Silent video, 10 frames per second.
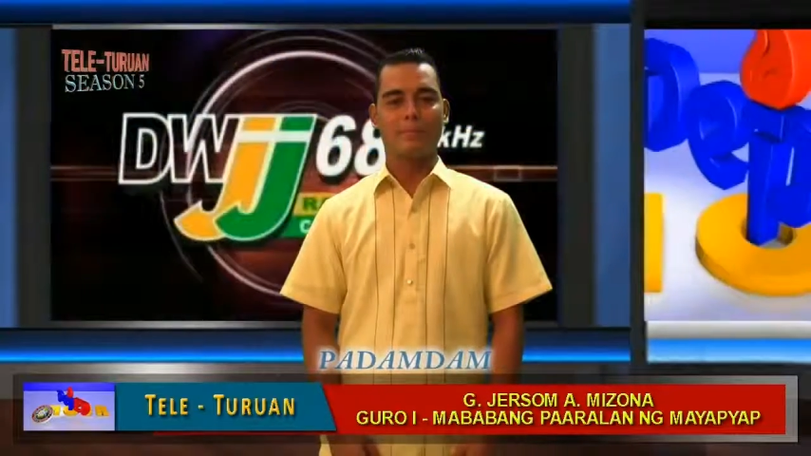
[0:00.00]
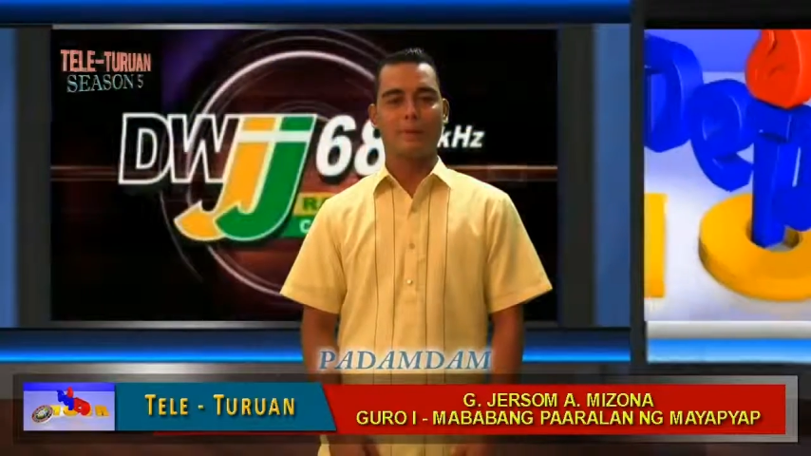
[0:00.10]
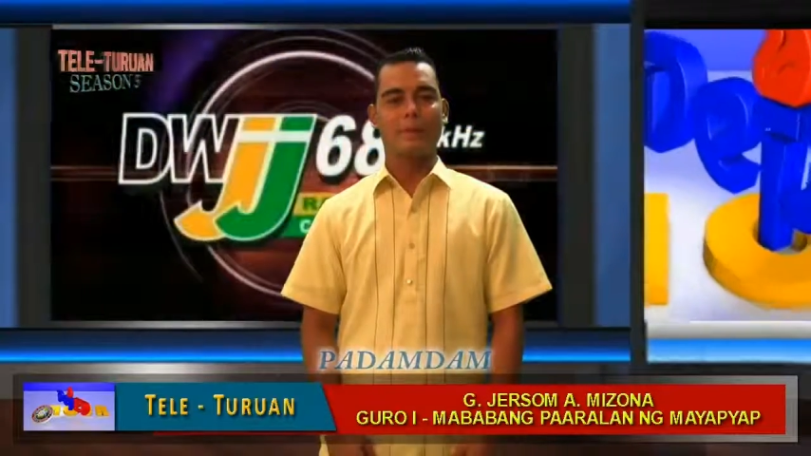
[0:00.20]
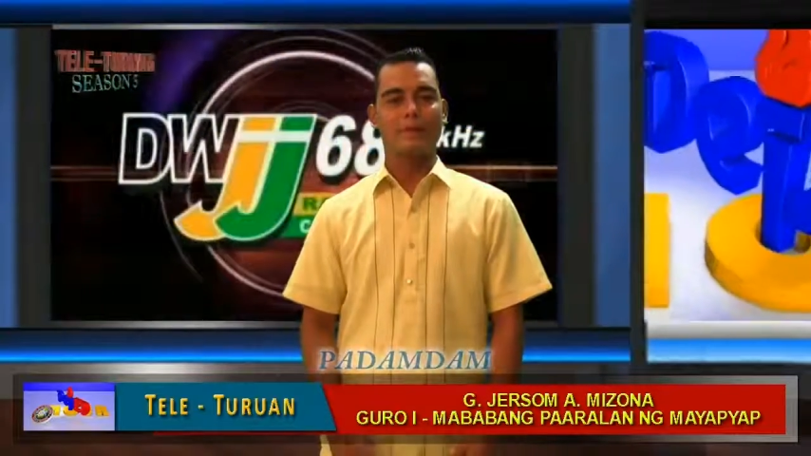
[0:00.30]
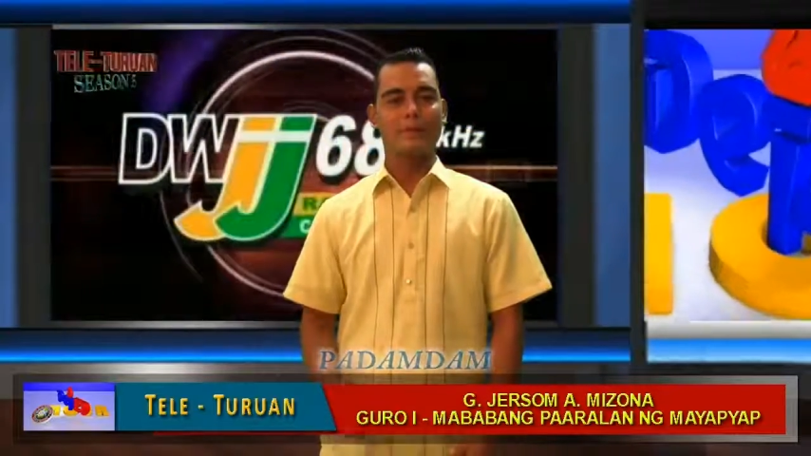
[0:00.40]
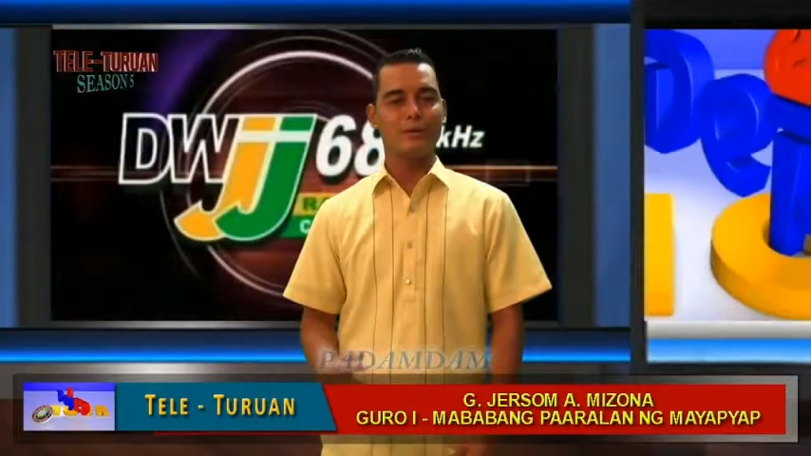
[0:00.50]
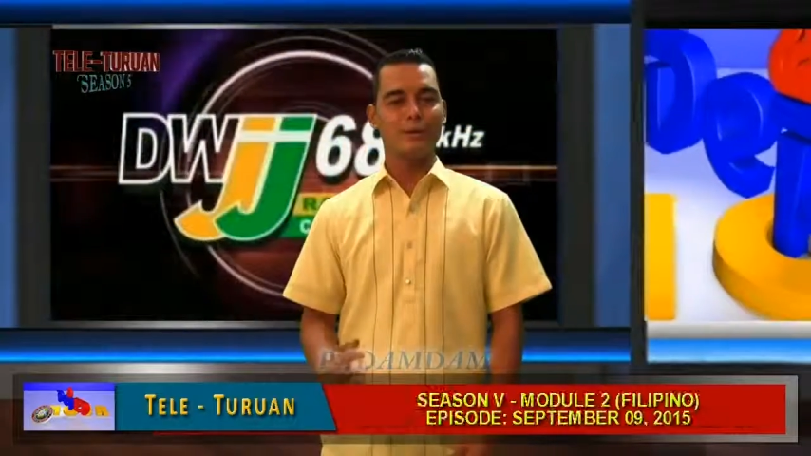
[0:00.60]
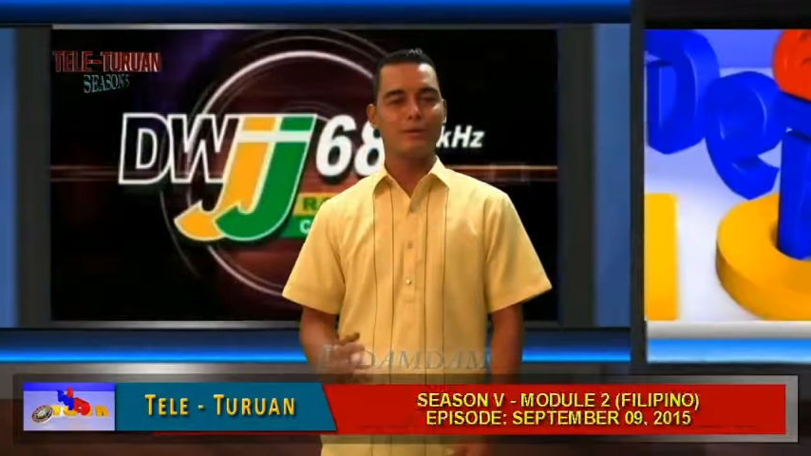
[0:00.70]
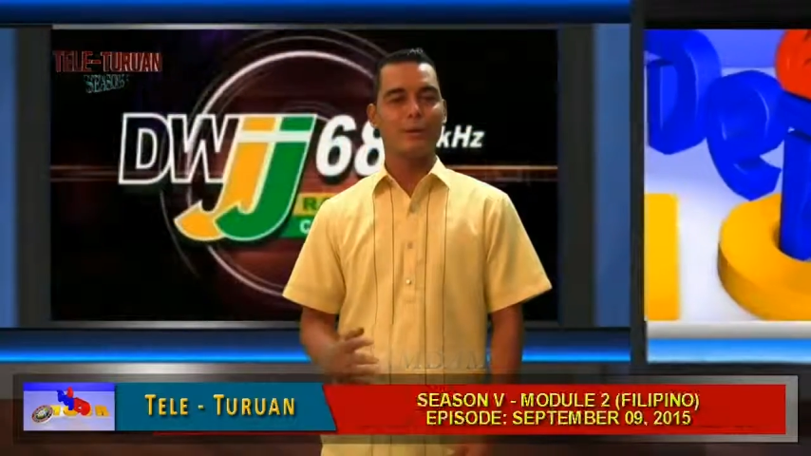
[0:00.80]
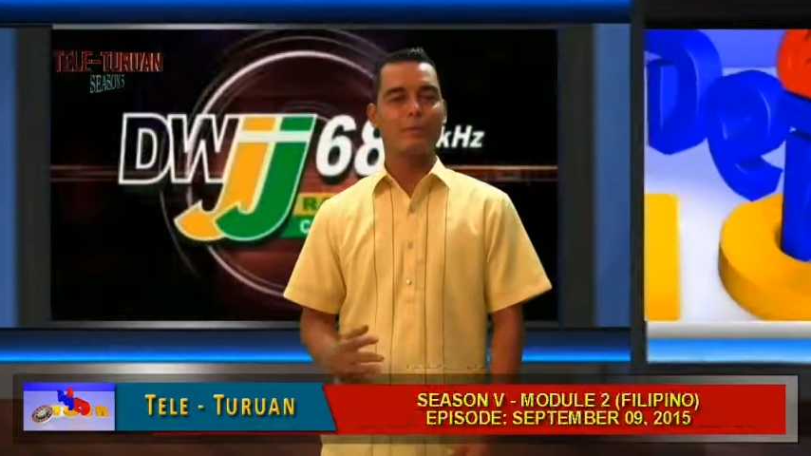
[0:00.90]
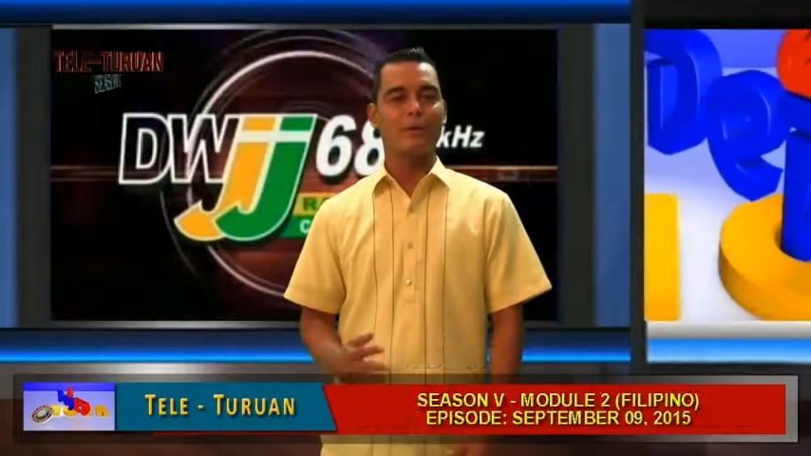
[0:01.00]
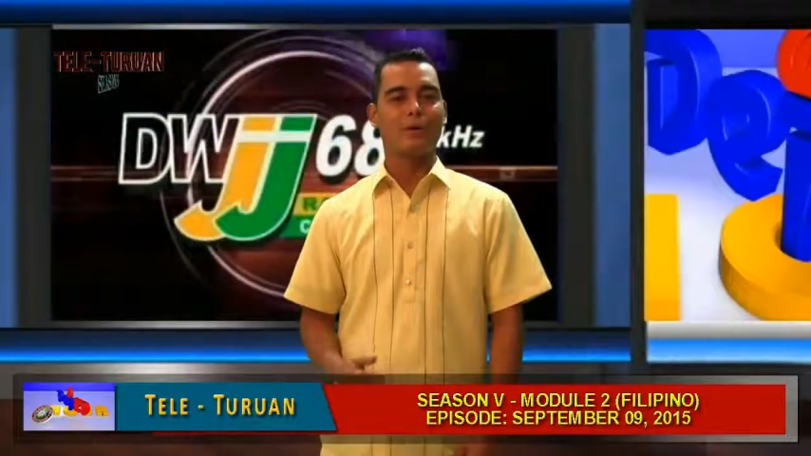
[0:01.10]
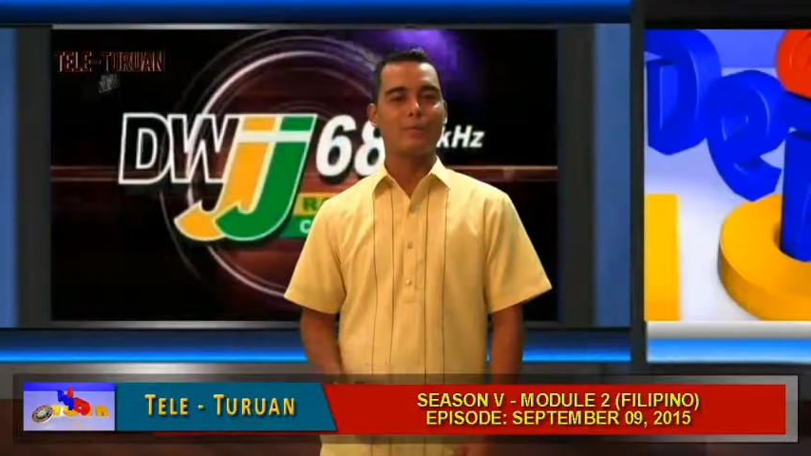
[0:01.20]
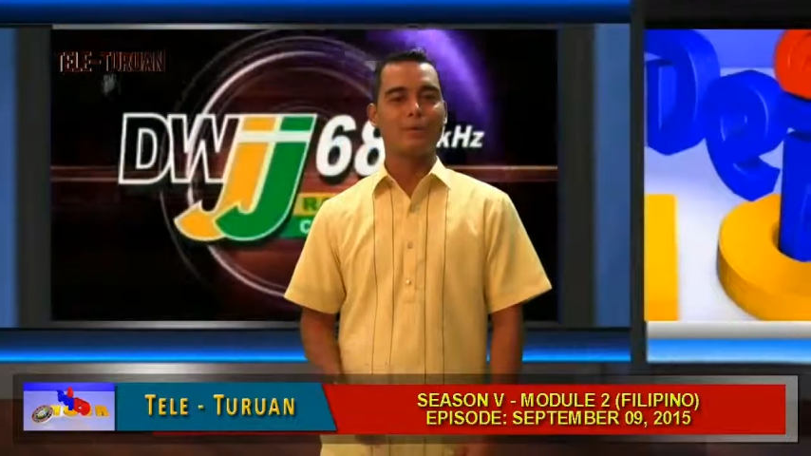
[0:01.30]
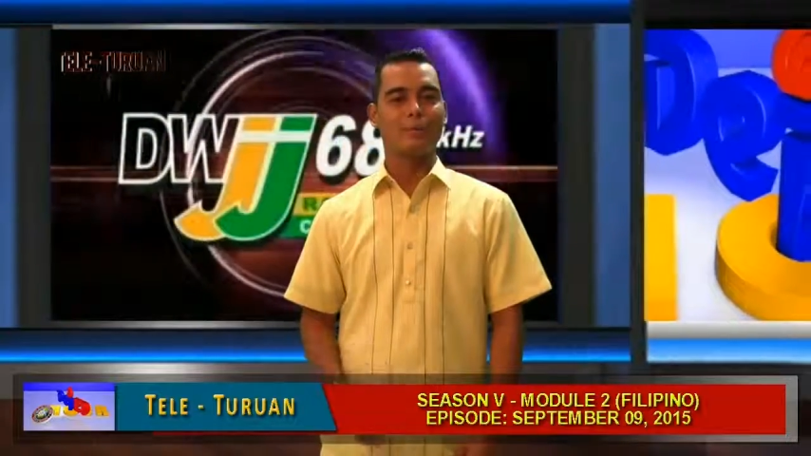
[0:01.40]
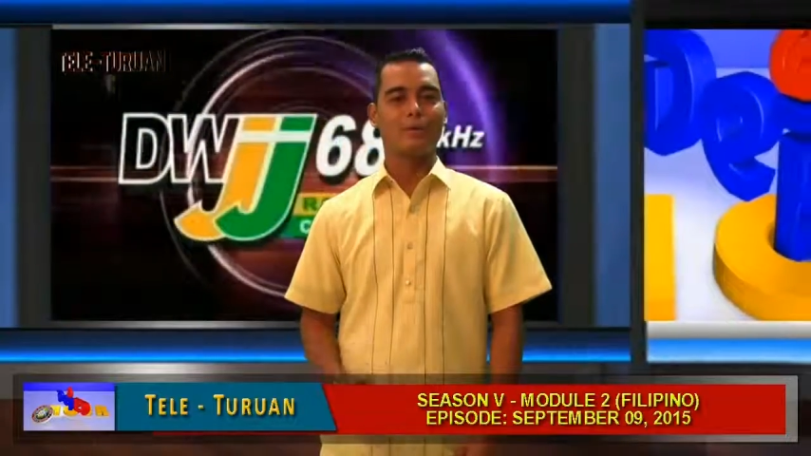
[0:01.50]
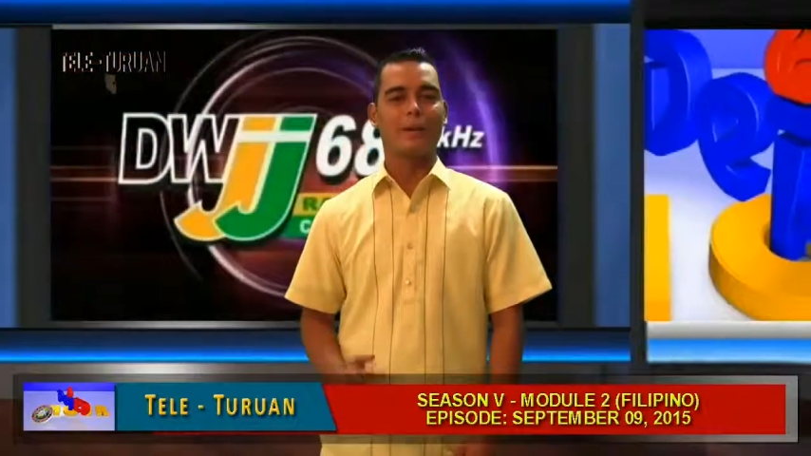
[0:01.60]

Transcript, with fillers: Kaya ang sagot ay pangungusap